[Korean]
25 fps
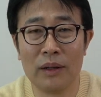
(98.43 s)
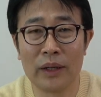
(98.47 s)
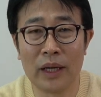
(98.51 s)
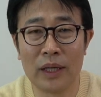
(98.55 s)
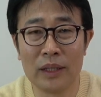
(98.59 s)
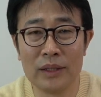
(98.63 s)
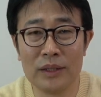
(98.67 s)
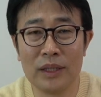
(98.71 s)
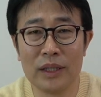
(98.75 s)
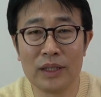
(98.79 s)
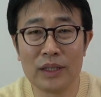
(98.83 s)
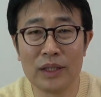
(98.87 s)

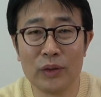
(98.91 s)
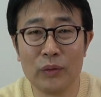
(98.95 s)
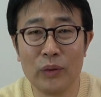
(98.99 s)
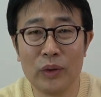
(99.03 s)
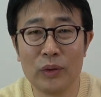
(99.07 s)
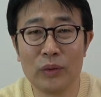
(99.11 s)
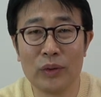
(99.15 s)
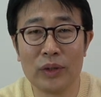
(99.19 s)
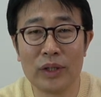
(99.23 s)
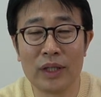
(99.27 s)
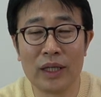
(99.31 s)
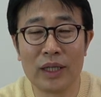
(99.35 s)
굉장히
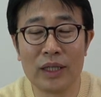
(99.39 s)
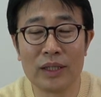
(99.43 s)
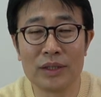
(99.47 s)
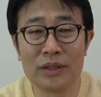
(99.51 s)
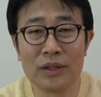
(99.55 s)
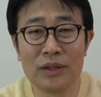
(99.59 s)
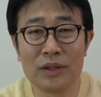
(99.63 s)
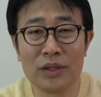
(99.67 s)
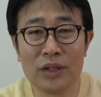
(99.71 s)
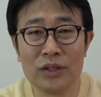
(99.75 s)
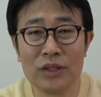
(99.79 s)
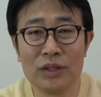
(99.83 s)
외국에
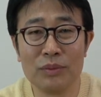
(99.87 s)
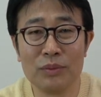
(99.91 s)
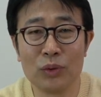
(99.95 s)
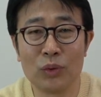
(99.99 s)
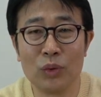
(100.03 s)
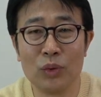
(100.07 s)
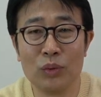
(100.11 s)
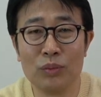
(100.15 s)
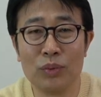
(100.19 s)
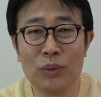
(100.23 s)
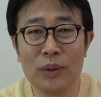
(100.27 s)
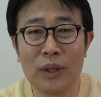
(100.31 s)
나가서 열심히
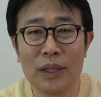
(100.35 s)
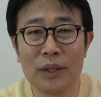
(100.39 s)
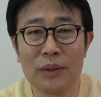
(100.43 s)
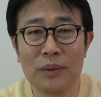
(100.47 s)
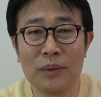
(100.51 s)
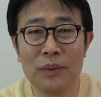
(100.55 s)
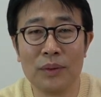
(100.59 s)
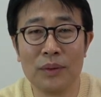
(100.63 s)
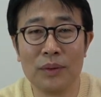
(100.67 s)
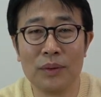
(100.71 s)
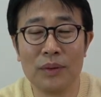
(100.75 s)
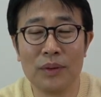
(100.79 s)

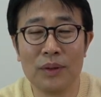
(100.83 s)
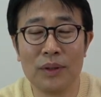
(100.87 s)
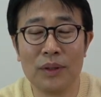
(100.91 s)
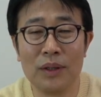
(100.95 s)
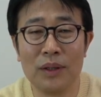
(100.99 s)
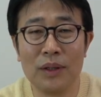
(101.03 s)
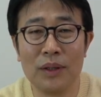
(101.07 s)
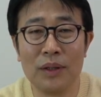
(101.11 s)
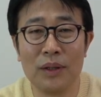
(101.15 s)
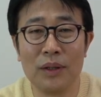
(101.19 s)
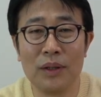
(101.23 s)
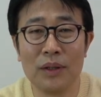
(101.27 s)
공부하고,
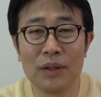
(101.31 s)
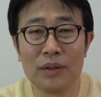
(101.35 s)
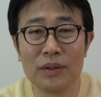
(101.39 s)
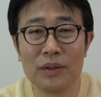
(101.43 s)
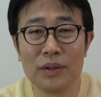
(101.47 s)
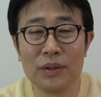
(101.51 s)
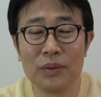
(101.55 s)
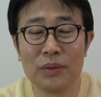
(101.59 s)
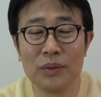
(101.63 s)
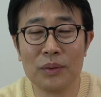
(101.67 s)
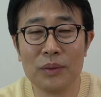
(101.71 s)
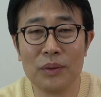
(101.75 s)

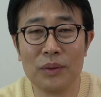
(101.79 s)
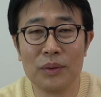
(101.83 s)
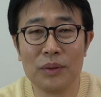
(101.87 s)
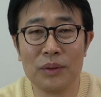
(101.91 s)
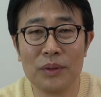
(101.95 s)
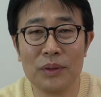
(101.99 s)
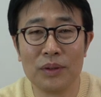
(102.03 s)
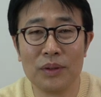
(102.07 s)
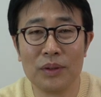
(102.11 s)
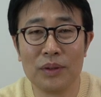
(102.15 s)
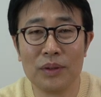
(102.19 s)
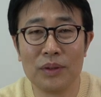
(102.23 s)
그리고
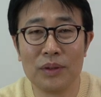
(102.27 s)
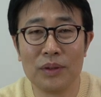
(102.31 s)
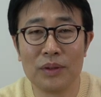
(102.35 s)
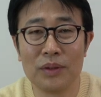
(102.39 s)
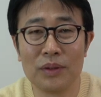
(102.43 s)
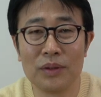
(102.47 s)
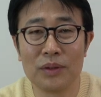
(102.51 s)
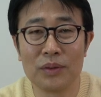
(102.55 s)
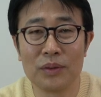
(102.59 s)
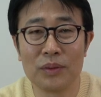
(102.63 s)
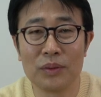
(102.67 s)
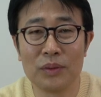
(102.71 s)

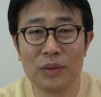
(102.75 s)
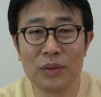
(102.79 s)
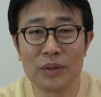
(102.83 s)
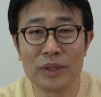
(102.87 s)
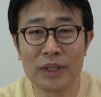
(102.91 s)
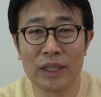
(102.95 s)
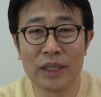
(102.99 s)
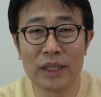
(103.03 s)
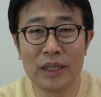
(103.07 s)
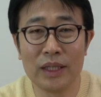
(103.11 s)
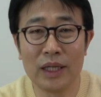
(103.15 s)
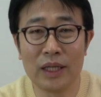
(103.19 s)
또
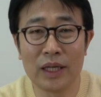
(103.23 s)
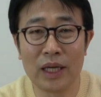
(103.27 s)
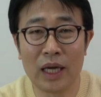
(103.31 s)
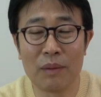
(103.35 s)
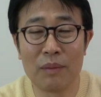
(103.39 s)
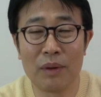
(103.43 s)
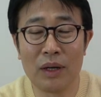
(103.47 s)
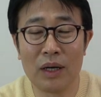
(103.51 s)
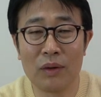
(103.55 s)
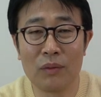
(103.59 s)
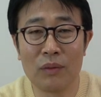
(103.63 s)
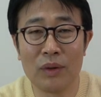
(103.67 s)
자기의
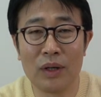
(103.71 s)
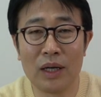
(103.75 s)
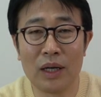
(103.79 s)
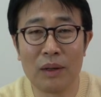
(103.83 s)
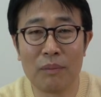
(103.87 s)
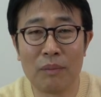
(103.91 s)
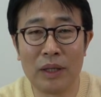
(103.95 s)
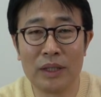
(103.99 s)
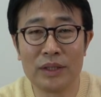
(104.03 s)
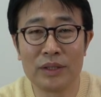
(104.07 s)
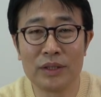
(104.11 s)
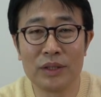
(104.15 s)
개발과
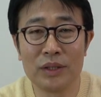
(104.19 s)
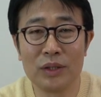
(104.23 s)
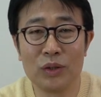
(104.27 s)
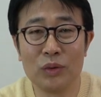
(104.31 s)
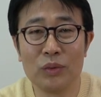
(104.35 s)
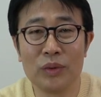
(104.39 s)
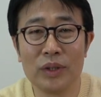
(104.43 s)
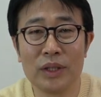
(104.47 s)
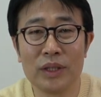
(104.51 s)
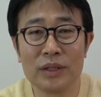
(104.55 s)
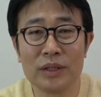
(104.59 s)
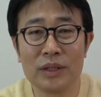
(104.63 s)

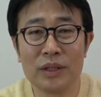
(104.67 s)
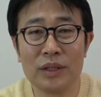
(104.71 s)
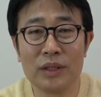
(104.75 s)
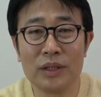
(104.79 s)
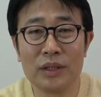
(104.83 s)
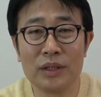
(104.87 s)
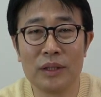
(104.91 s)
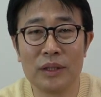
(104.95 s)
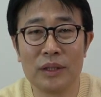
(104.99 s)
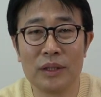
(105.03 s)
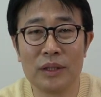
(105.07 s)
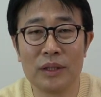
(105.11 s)
발전을
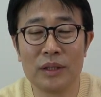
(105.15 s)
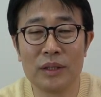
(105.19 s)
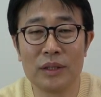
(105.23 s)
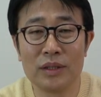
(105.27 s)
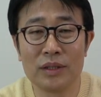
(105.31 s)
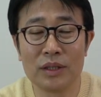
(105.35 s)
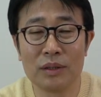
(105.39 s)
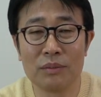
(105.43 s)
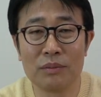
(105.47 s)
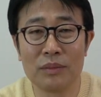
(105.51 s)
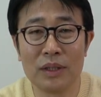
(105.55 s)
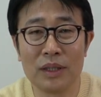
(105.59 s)
위해서
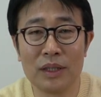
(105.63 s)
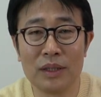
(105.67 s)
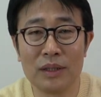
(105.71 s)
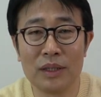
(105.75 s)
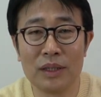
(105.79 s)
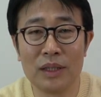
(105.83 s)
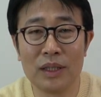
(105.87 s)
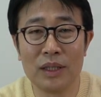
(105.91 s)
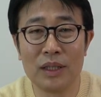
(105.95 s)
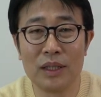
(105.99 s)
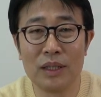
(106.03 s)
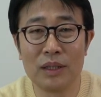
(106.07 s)
정말
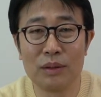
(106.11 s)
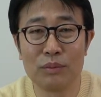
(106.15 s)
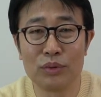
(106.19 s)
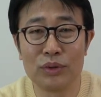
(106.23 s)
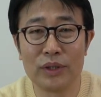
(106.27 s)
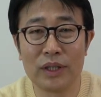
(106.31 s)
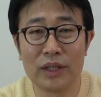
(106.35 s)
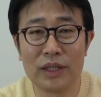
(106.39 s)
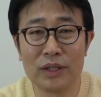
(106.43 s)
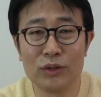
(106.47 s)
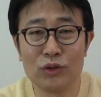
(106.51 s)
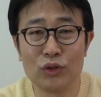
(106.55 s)

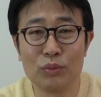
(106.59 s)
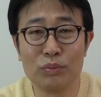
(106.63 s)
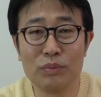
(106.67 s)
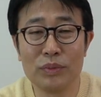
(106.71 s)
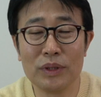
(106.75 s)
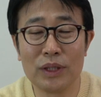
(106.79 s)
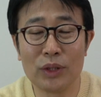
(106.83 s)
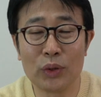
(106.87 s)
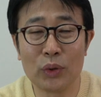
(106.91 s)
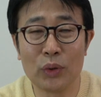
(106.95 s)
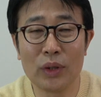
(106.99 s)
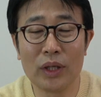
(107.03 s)
부단한
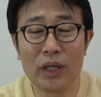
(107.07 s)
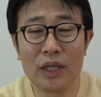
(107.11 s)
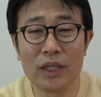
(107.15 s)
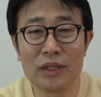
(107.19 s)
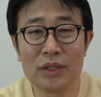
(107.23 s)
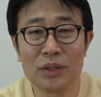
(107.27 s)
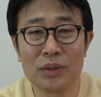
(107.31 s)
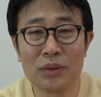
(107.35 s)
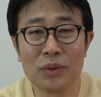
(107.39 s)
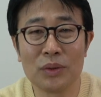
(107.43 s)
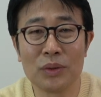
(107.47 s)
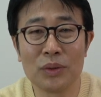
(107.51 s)
준비를 통해
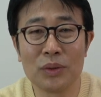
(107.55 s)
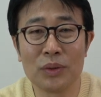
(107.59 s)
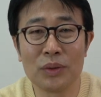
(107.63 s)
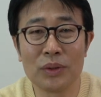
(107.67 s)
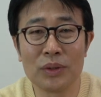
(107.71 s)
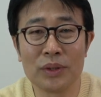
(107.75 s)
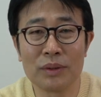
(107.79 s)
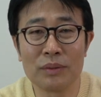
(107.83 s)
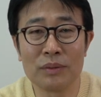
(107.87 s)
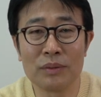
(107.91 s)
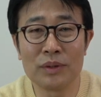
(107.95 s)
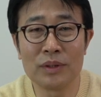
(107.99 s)
가지고
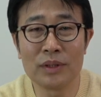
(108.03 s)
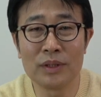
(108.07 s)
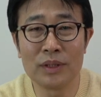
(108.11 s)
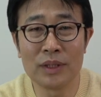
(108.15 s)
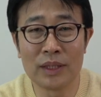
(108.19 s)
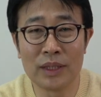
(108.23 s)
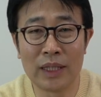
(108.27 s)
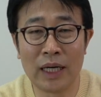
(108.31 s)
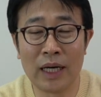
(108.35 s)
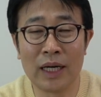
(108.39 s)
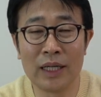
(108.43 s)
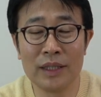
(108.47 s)

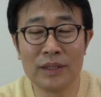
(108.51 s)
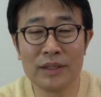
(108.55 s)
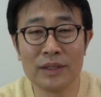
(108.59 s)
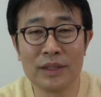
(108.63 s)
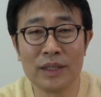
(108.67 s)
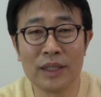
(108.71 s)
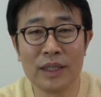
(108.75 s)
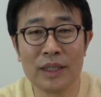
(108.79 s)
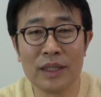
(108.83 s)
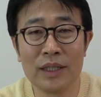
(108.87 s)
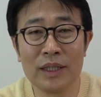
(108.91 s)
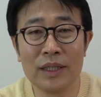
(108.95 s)
이제
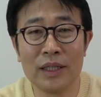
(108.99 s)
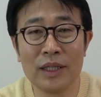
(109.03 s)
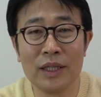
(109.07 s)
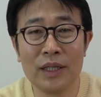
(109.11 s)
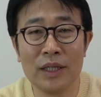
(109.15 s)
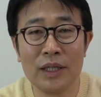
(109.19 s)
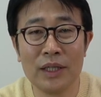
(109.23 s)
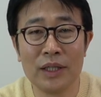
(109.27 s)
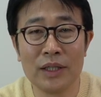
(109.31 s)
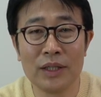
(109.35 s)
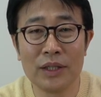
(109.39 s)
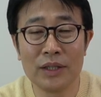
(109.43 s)
나갔는데,
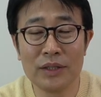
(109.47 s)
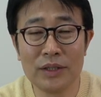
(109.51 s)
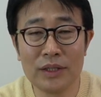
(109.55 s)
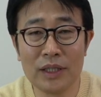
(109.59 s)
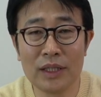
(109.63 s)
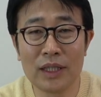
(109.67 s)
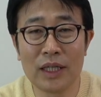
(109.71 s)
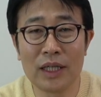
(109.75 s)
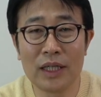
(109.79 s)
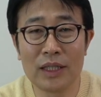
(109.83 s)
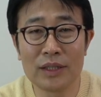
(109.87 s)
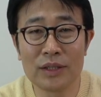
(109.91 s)

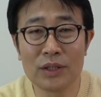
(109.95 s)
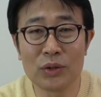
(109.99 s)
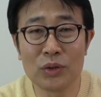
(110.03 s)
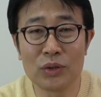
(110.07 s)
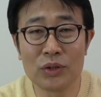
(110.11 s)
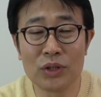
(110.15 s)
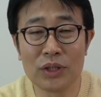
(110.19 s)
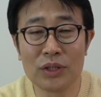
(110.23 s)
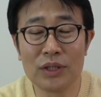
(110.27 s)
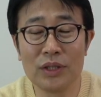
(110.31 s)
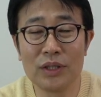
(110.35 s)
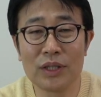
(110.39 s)
현재 나가서
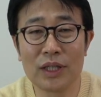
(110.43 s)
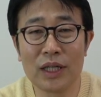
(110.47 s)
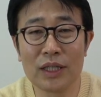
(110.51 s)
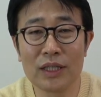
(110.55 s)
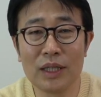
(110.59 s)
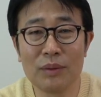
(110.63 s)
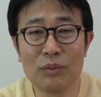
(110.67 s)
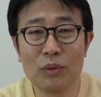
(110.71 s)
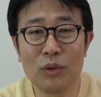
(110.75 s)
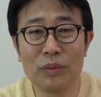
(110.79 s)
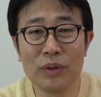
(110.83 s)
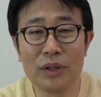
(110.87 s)
또 적응을
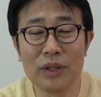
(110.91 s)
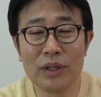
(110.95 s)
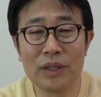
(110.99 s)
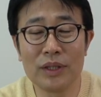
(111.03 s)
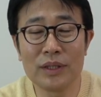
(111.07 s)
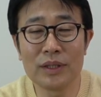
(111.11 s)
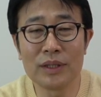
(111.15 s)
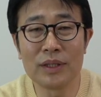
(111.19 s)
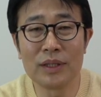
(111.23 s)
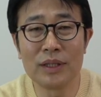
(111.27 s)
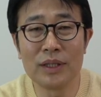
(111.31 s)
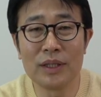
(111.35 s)
하다
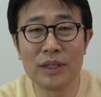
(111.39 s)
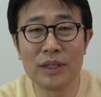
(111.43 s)
보면